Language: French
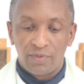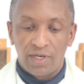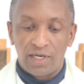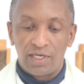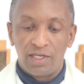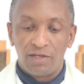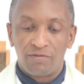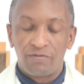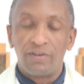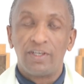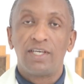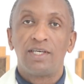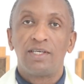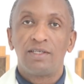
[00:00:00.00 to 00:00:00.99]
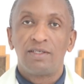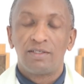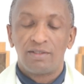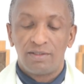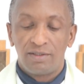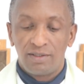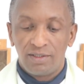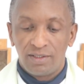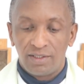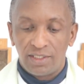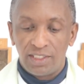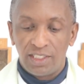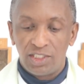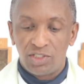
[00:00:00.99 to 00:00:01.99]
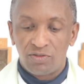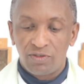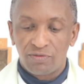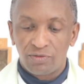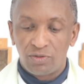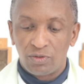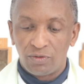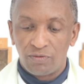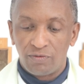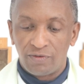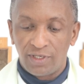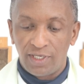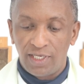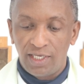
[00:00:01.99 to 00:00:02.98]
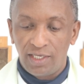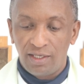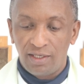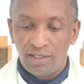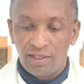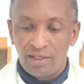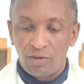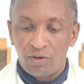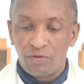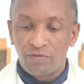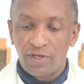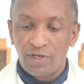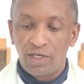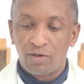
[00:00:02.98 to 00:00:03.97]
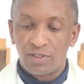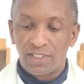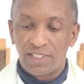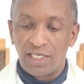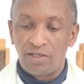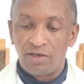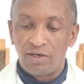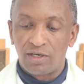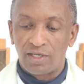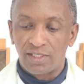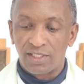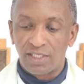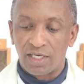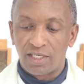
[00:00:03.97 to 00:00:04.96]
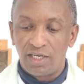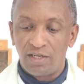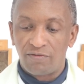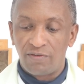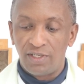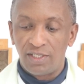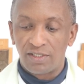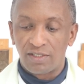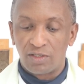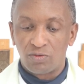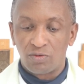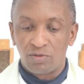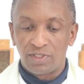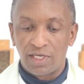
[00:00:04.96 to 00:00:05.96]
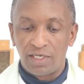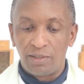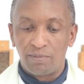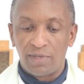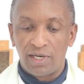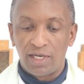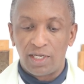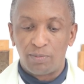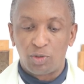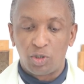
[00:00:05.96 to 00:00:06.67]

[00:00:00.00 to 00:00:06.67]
En effet, les Juifs devaient offrir au Seigneur un sacrifice tout animal et